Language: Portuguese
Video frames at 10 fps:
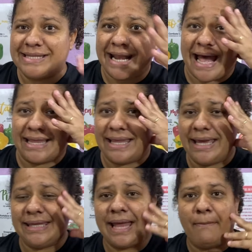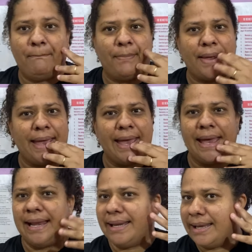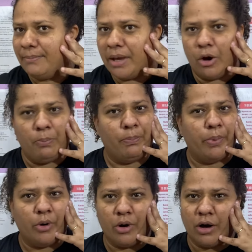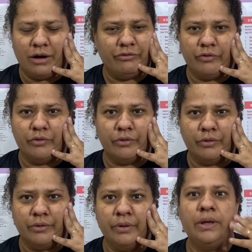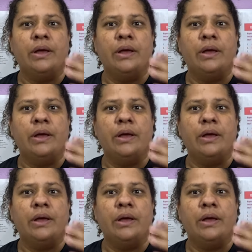Trata aí da pele, meu povo.